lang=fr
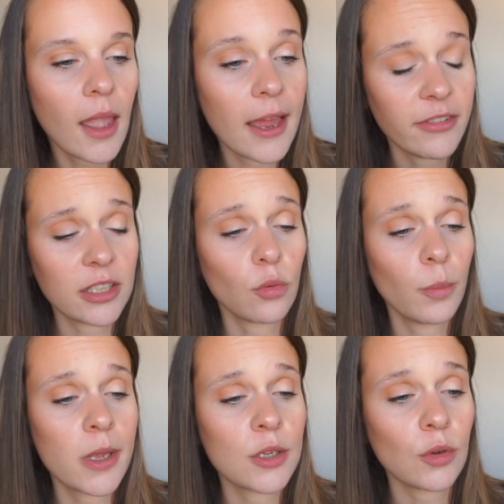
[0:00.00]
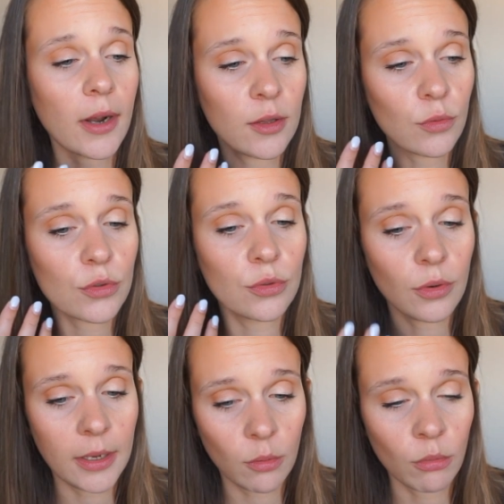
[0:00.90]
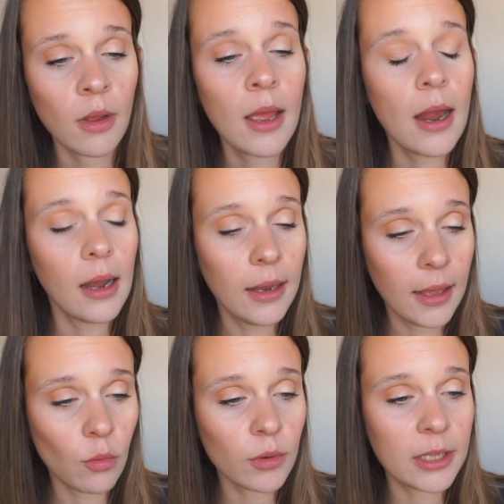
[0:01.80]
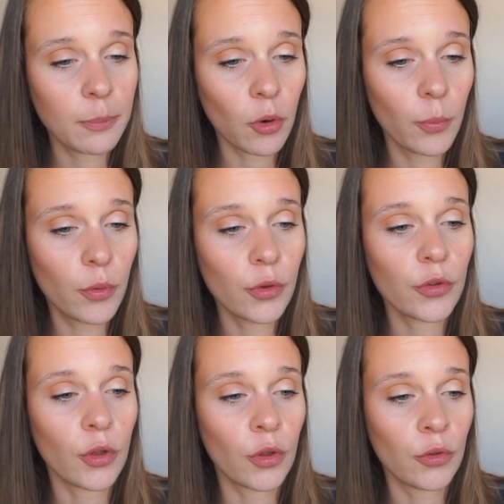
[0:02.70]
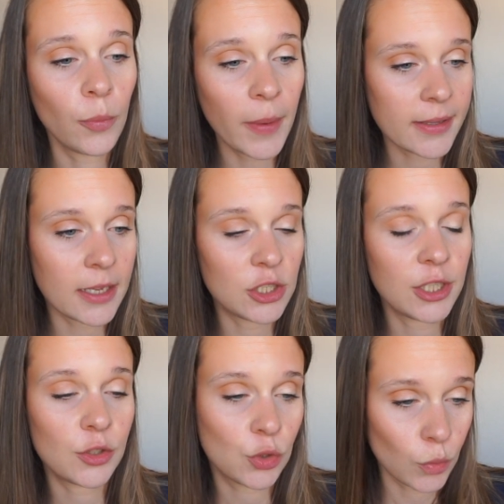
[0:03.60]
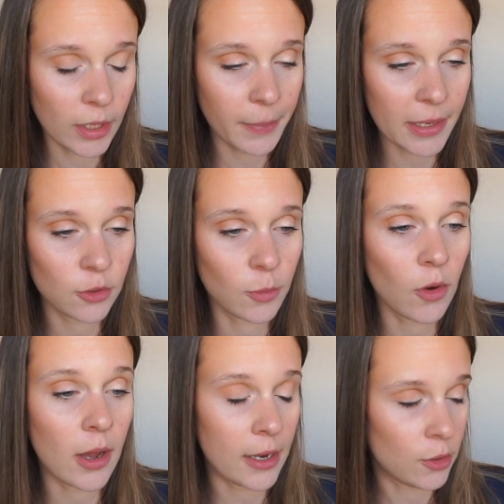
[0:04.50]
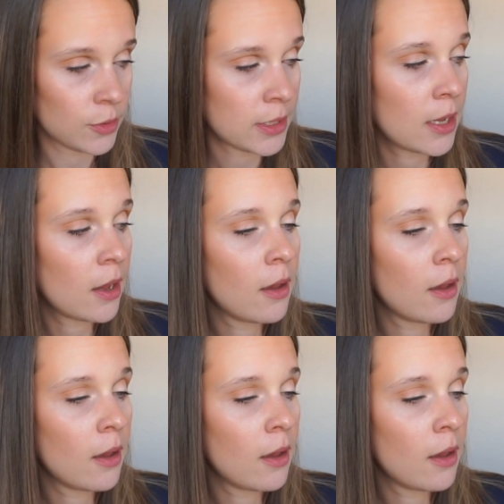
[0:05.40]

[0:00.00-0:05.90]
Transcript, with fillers: elle va tomber sur l'annonce de Léon. Léon qui propose euh, de partager son appartement à lui.